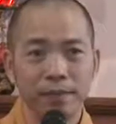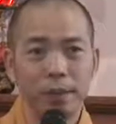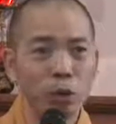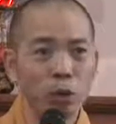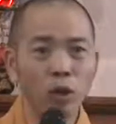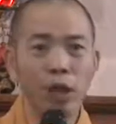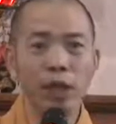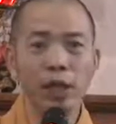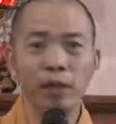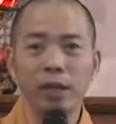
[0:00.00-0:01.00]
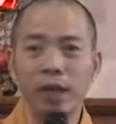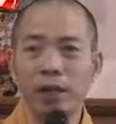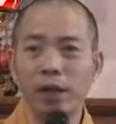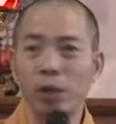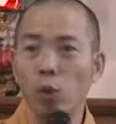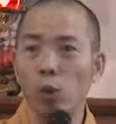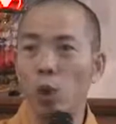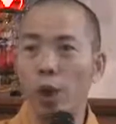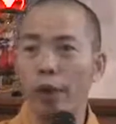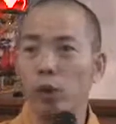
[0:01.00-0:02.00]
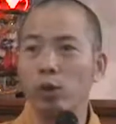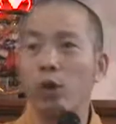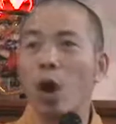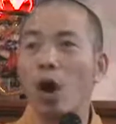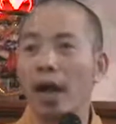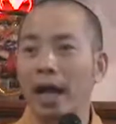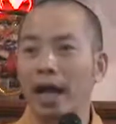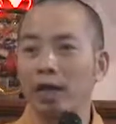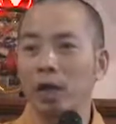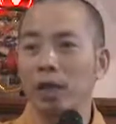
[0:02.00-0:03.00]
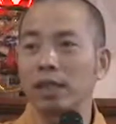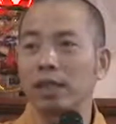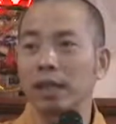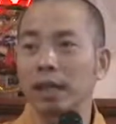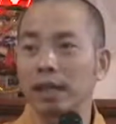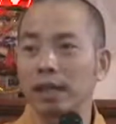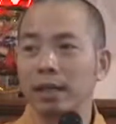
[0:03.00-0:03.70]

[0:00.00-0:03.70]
là muốn có tiền nhiều thì cà phê đủ loại đủ trò cả, đó là thực tế.